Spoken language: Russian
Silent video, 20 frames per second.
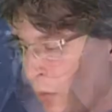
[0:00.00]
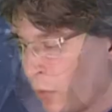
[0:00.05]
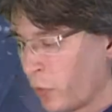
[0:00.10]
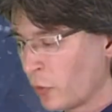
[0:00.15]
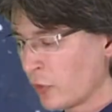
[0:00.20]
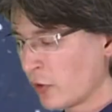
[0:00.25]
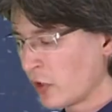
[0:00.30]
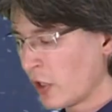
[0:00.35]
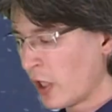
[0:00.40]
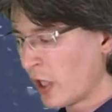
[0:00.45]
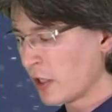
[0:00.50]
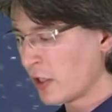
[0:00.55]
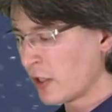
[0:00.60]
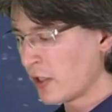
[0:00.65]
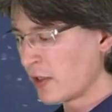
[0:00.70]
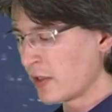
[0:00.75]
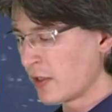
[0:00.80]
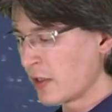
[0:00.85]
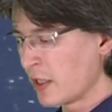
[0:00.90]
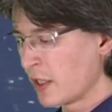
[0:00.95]
Пускай не
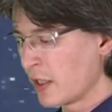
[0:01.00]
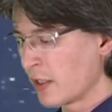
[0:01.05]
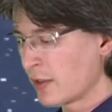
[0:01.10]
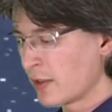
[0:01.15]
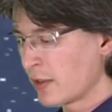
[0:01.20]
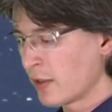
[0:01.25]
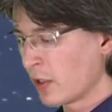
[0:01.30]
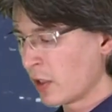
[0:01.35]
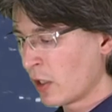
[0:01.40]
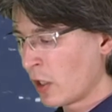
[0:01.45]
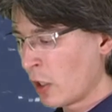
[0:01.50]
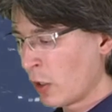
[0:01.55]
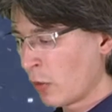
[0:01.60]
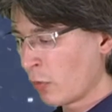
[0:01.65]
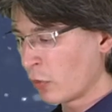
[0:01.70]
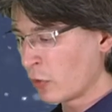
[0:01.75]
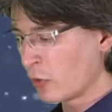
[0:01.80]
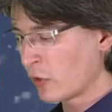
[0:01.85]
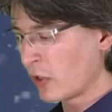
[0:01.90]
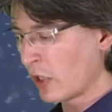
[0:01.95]
здесь,
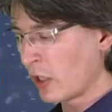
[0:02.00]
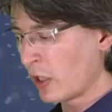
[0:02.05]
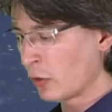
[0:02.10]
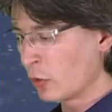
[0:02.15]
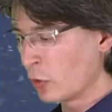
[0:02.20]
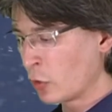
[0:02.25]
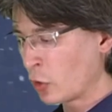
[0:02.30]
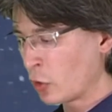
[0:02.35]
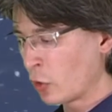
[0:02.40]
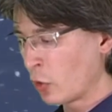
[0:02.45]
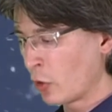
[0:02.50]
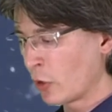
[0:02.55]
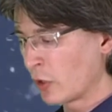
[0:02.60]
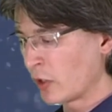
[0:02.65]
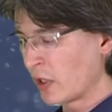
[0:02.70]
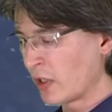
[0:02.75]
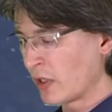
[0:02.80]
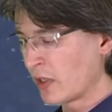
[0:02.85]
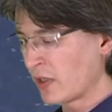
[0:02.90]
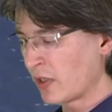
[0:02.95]
пускай душой
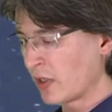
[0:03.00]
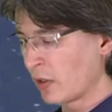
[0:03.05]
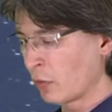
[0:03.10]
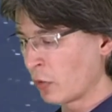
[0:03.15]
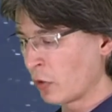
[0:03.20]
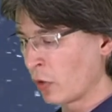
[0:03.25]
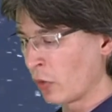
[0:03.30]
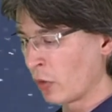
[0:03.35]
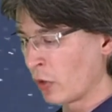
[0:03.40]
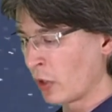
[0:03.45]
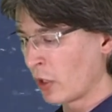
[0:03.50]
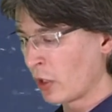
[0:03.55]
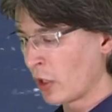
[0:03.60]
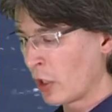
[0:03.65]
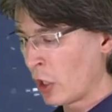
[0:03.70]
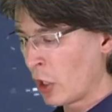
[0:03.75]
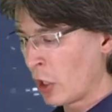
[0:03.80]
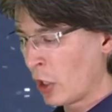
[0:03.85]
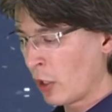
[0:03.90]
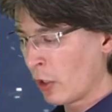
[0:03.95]
ты не со мной,
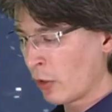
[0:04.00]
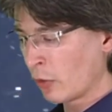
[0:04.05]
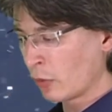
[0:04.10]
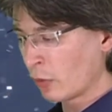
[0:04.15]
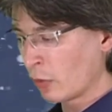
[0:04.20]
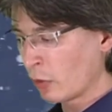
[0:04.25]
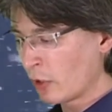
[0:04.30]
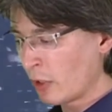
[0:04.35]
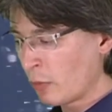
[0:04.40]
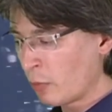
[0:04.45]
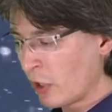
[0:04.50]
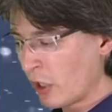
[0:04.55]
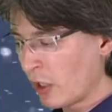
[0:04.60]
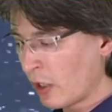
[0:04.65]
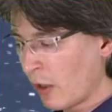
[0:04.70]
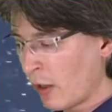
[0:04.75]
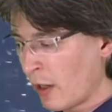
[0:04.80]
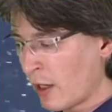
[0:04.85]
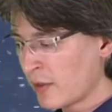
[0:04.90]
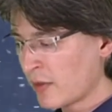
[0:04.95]
но ты
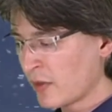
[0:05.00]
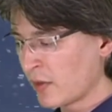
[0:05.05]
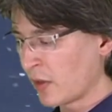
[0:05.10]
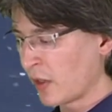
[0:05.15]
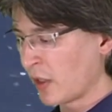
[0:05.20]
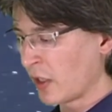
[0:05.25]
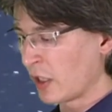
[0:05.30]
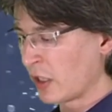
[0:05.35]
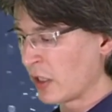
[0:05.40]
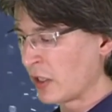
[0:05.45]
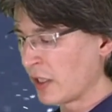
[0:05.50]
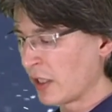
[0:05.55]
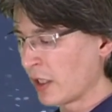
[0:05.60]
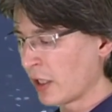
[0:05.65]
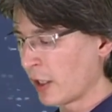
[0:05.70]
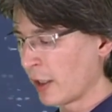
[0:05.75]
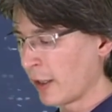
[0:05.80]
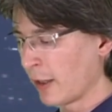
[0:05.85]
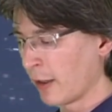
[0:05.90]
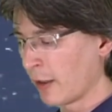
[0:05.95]
прекрасна и
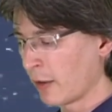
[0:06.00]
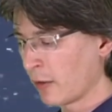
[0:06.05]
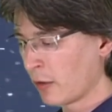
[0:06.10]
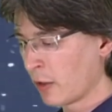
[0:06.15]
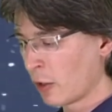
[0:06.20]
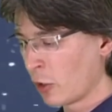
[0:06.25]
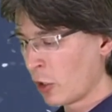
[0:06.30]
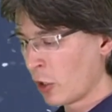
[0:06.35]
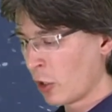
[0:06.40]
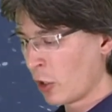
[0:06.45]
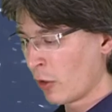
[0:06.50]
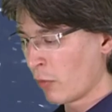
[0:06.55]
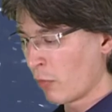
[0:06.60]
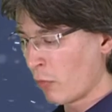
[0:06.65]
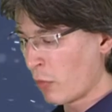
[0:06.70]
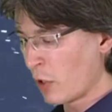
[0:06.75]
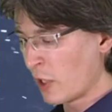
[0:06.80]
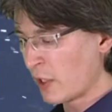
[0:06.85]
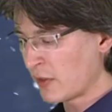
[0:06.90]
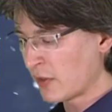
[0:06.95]
тиха,
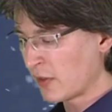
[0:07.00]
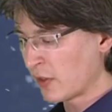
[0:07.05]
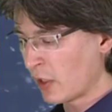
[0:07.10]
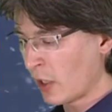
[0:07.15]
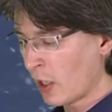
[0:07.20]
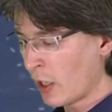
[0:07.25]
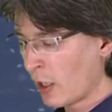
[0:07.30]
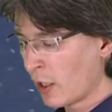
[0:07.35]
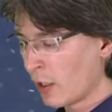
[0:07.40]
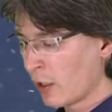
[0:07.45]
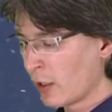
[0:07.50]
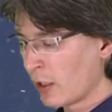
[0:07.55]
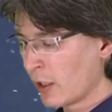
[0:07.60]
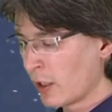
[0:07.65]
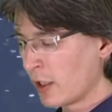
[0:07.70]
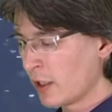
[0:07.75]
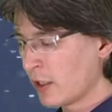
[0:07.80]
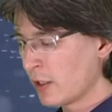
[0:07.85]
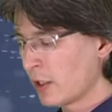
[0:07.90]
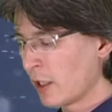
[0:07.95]
близка
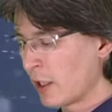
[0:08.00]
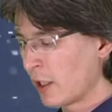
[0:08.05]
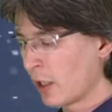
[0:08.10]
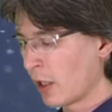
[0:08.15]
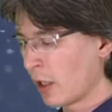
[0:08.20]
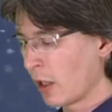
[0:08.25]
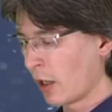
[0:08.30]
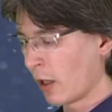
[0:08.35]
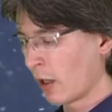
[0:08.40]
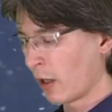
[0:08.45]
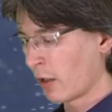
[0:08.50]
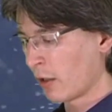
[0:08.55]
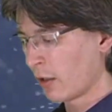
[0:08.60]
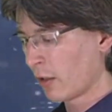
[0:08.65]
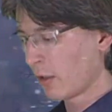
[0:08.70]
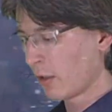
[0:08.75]
и далека.